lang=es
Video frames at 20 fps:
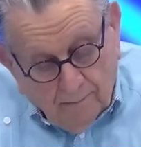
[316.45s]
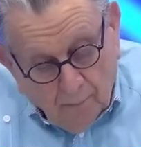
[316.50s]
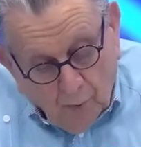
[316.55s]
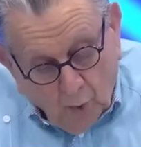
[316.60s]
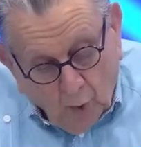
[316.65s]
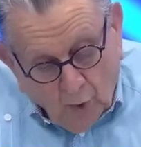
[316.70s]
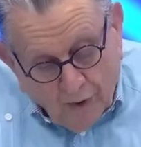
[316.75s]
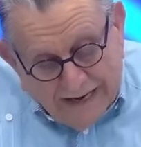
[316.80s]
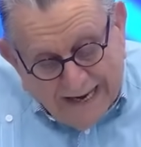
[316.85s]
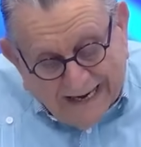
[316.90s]

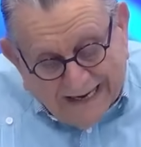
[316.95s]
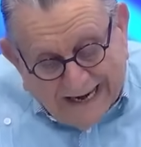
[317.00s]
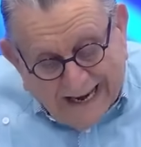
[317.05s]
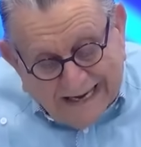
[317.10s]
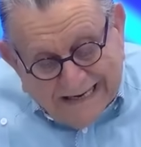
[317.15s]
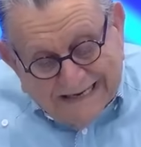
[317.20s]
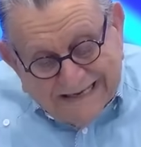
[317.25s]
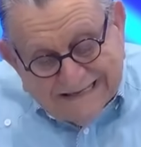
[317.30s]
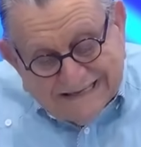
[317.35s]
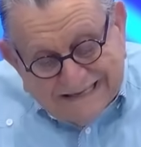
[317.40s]
Hoy
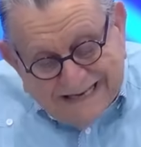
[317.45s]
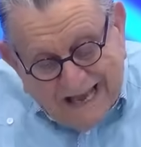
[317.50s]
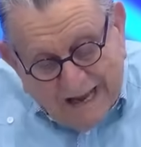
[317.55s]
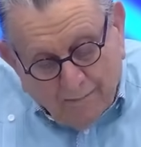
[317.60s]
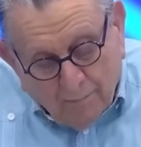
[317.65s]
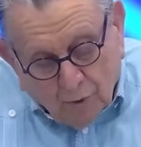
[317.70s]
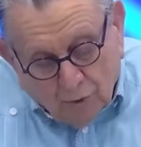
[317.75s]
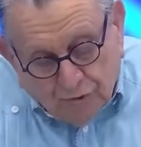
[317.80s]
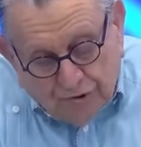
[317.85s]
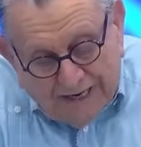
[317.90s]

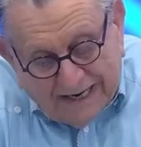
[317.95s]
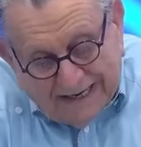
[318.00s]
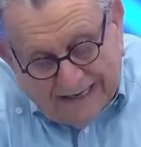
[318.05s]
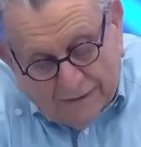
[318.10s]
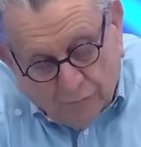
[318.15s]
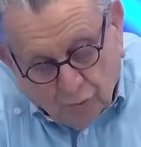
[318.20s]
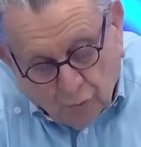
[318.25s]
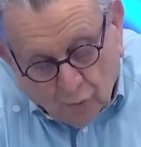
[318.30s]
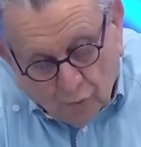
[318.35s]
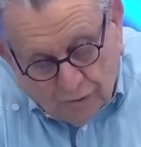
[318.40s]
analizamos el
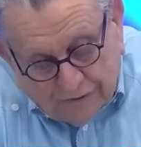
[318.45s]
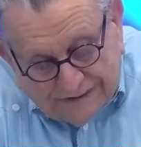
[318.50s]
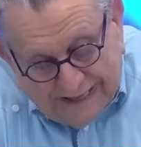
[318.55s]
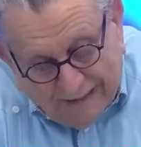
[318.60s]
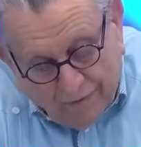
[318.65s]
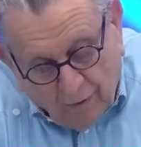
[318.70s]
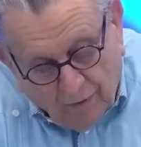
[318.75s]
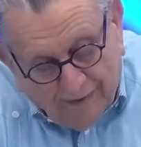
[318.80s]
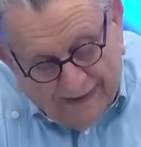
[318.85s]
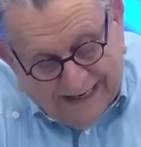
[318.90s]

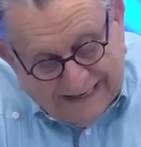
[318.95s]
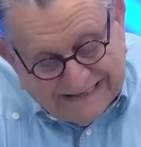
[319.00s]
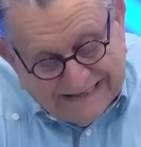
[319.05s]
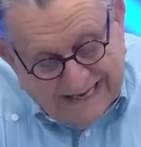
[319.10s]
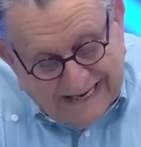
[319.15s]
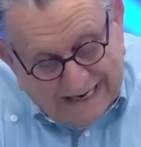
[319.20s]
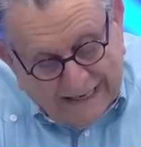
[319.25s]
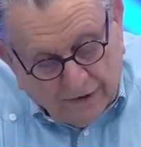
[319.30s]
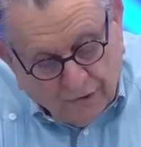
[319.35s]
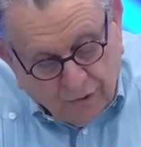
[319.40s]
resultado de las
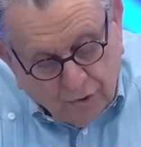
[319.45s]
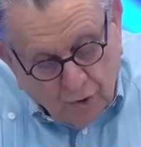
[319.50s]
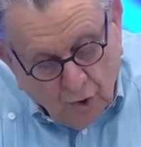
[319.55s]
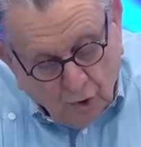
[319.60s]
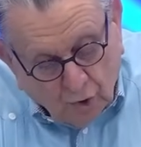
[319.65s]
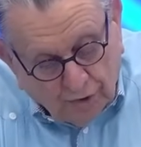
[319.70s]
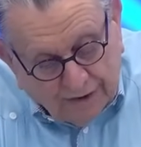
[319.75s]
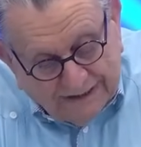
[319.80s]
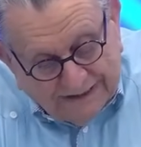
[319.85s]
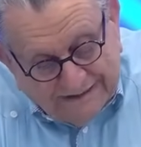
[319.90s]

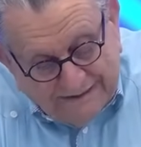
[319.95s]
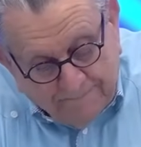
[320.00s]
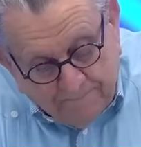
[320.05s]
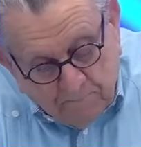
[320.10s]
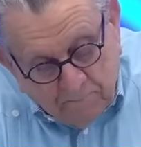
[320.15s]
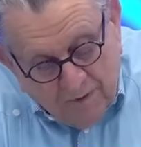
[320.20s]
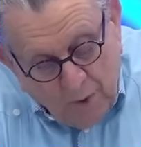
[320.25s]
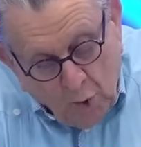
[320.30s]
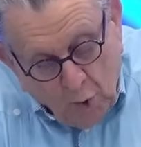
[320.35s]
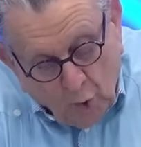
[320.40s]
elecciones,
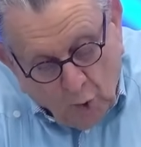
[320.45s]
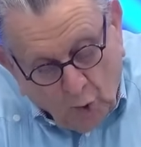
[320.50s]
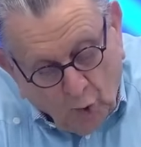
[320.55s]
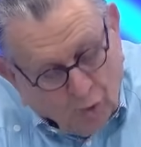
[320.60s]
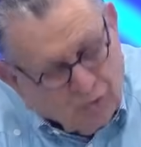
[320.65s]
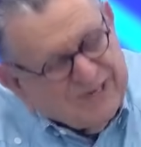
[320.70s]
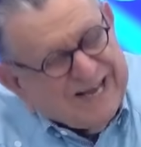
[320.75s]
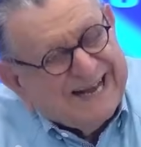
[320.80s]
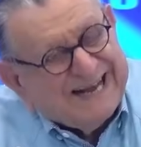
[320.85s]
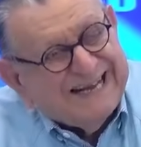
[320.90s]

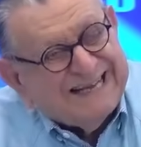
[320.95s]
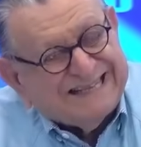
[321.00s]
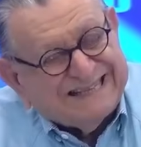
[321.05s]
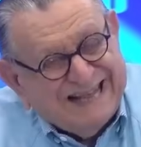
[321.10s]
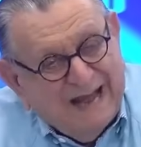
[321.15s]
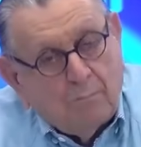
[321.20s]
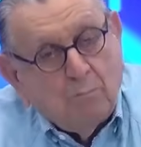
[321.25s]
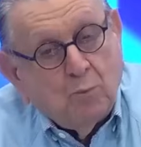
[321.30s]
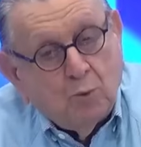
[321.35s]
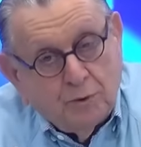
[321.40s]
cosa que
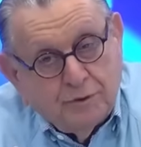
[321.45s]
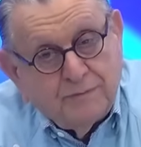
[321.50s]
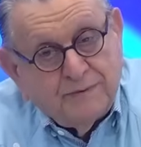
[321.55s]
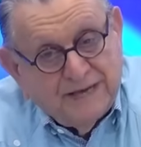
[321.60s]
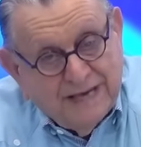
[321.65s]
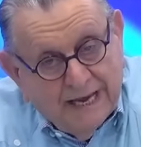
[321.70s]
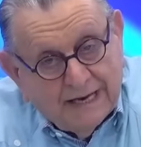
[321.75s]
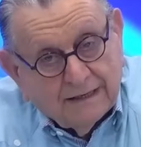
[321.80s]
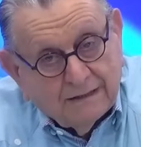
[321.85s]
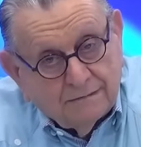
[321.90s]
está muy
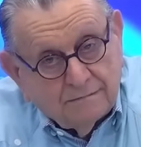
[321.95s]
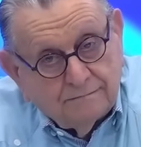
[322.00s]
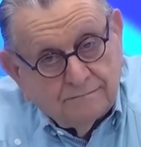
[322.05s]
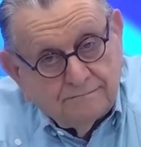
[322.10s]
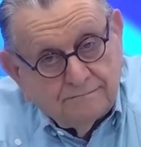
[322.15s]
bien.